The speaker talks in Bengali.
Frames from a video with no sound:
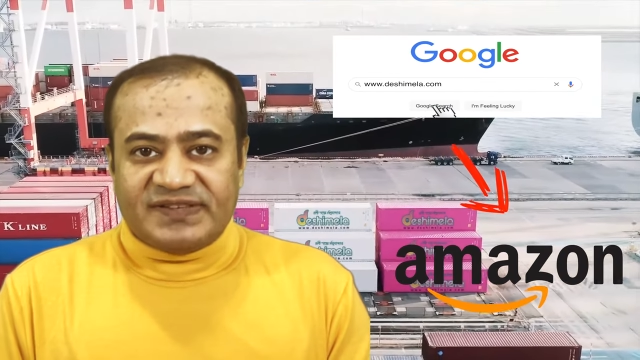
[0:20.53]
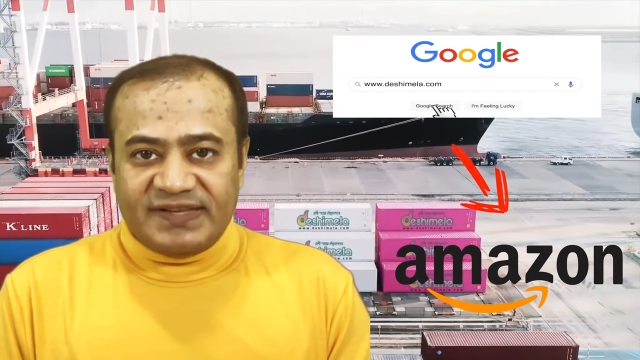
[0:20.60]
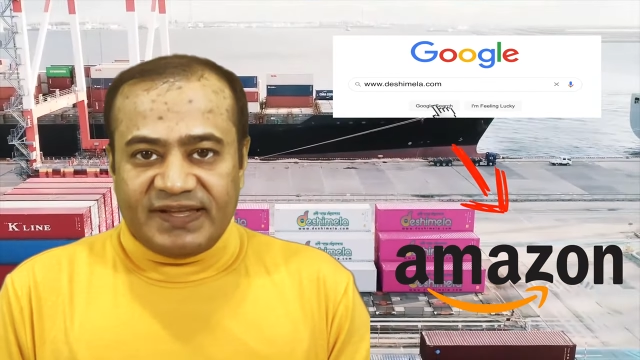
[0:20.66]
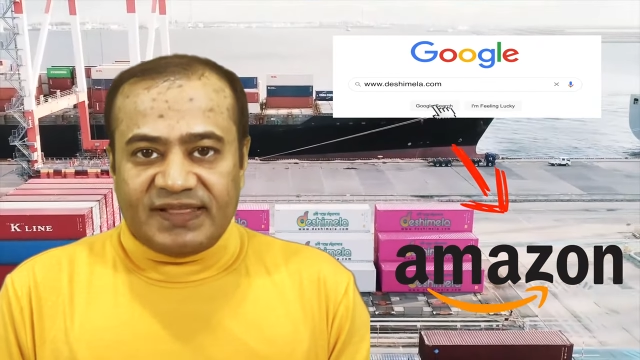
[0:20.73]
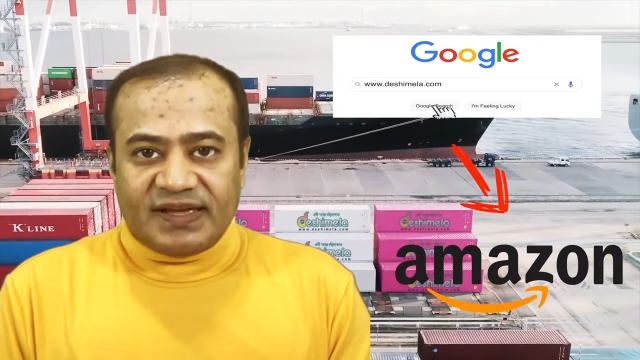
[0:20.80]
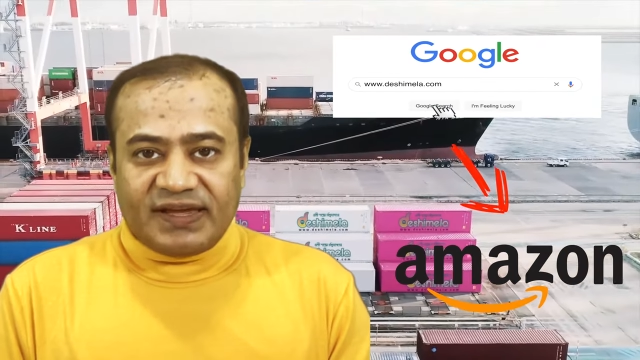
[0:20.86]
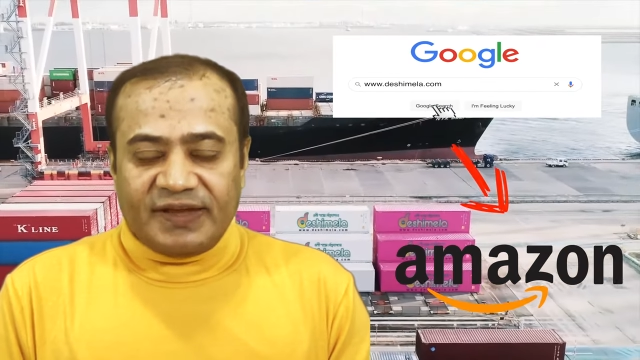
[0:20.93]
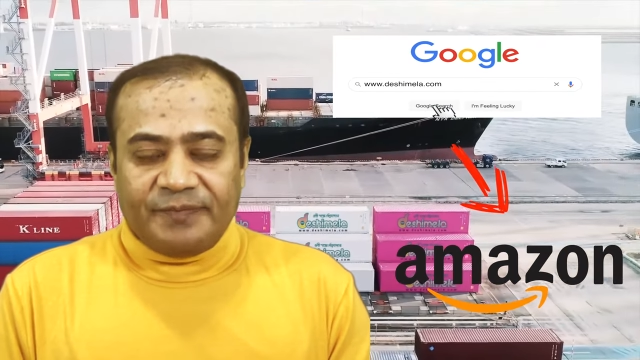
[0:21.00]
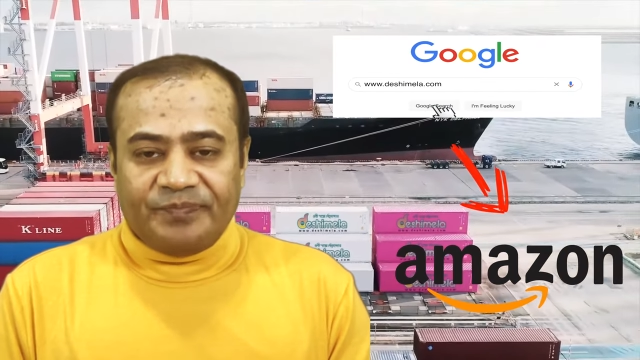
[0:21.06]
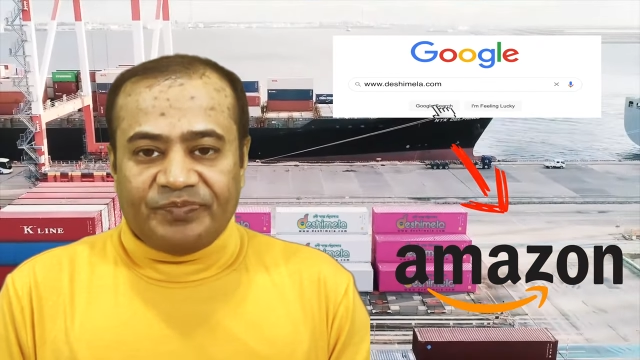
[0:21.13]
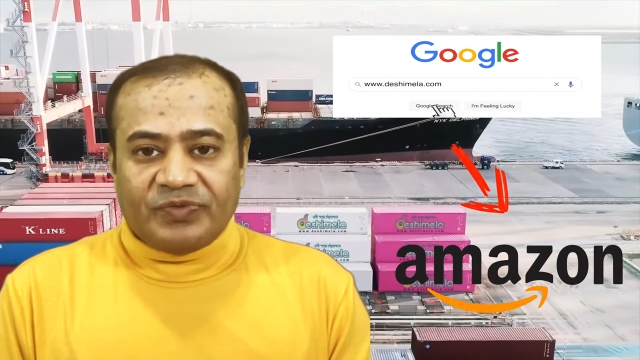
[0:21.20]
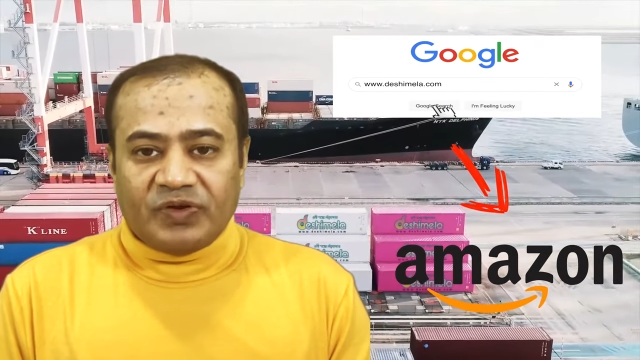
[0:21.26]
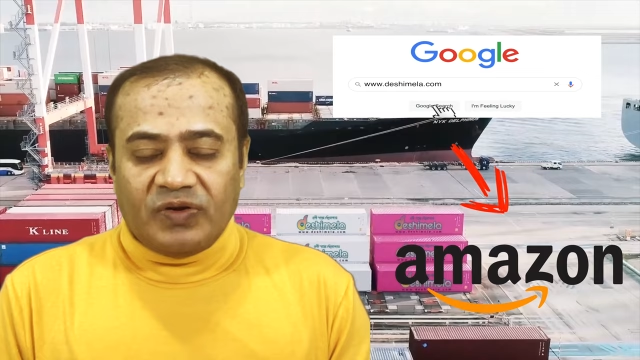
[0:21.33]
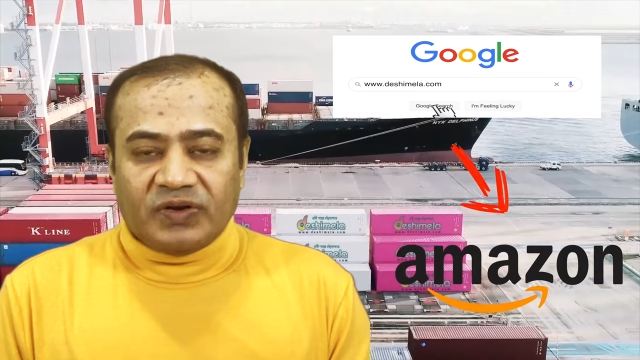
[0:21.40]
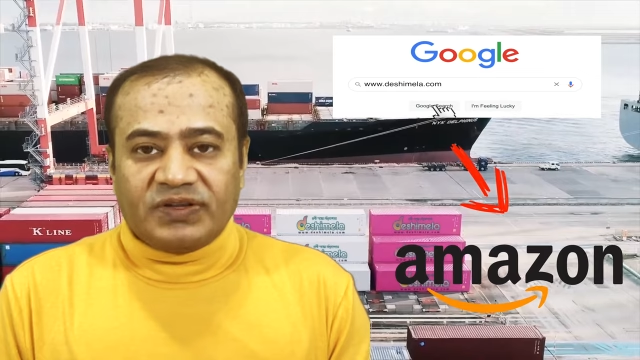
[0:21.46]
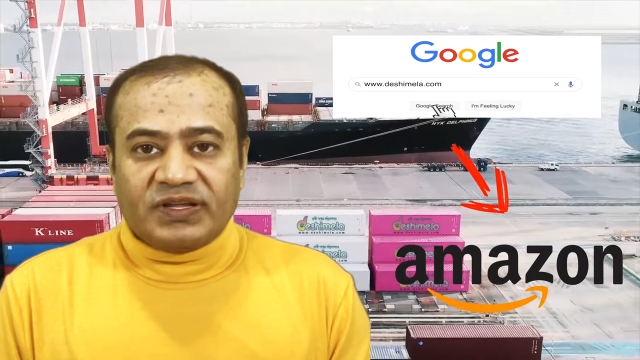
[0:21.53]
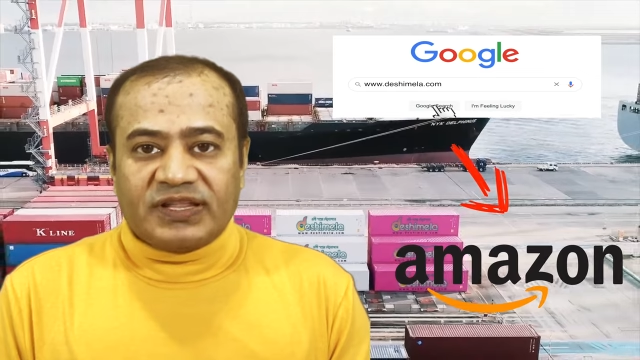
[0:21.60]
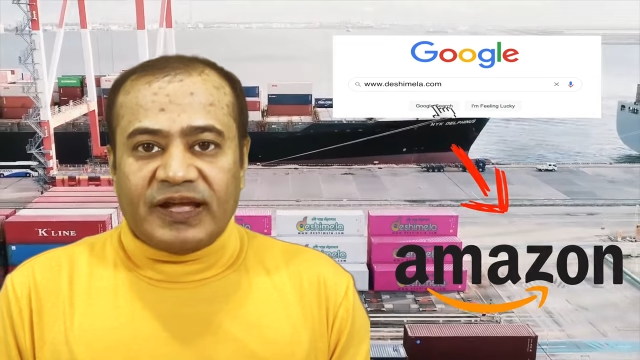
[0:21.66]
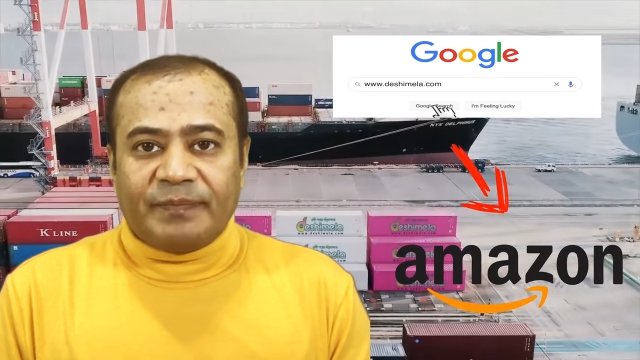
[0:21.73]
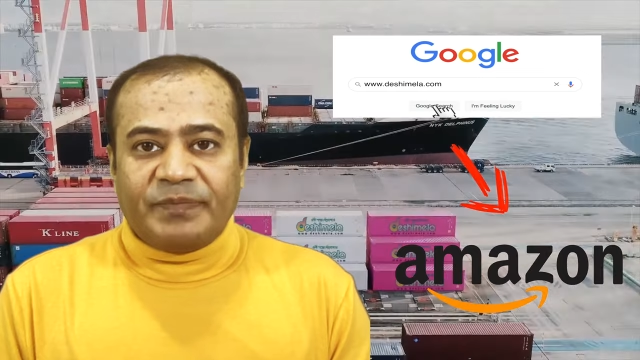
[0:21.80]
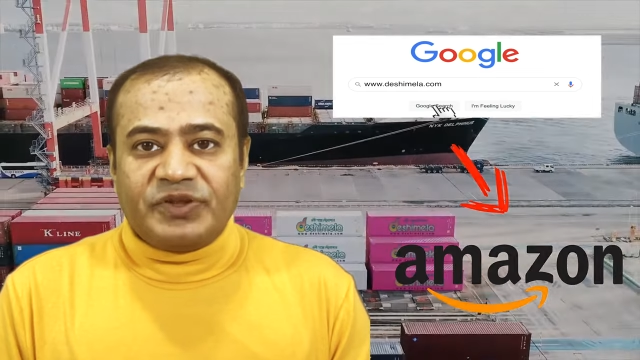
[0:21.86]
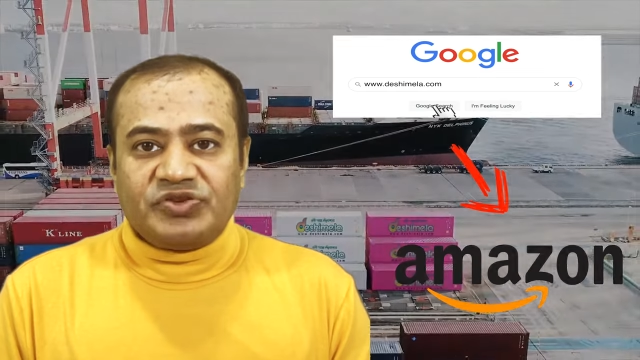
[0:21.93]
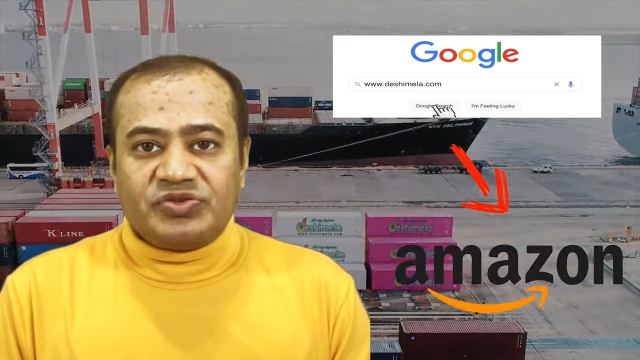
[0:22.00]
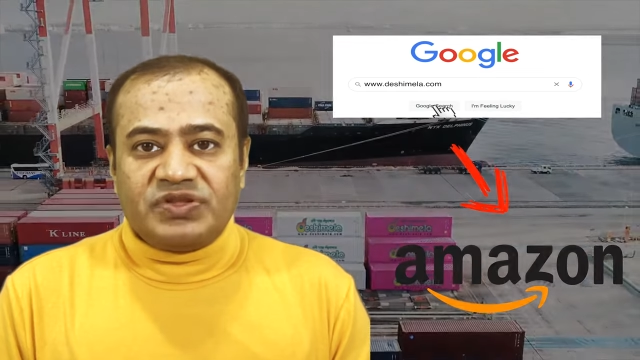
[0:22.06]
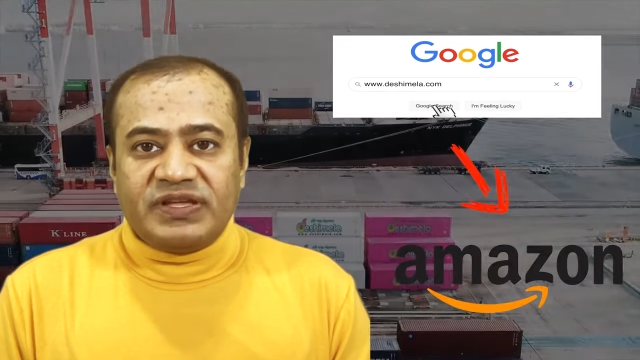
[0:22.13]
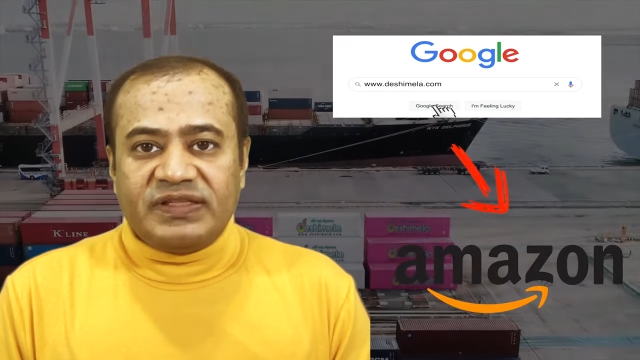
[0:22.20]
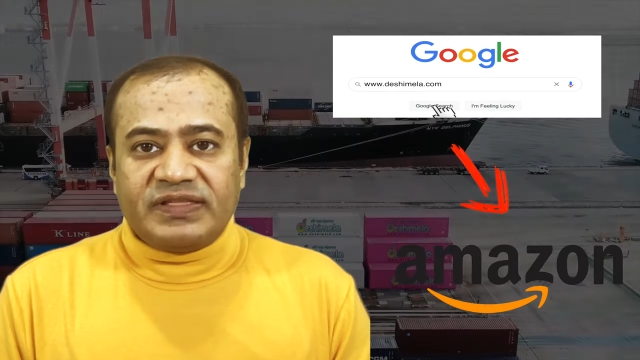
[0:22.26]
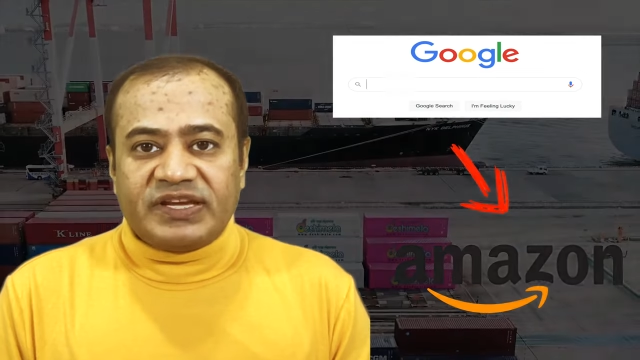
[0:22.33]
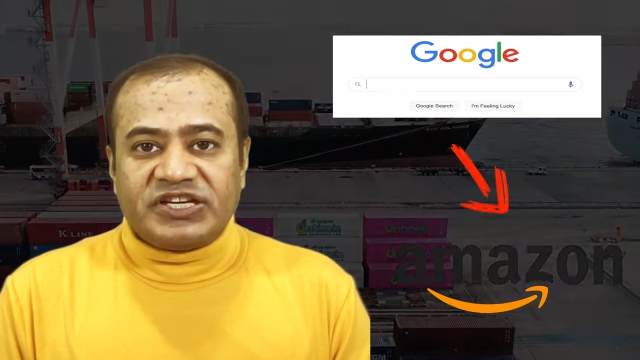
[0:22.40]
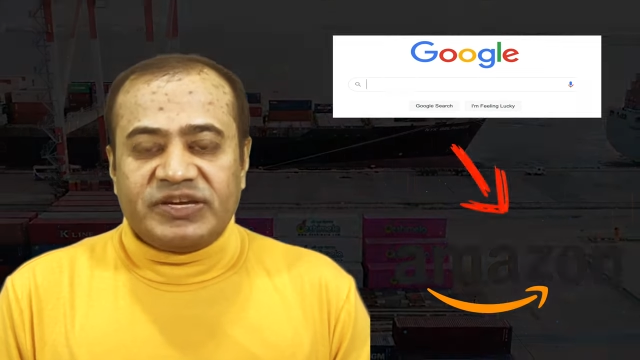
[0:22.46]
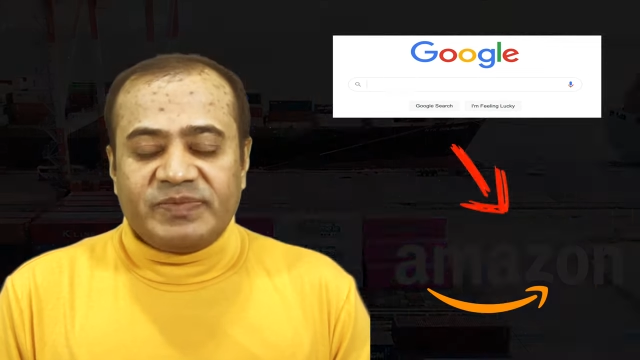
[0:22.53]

নিয়ে থাকে অর্থাৎ আপনি যদি দেশি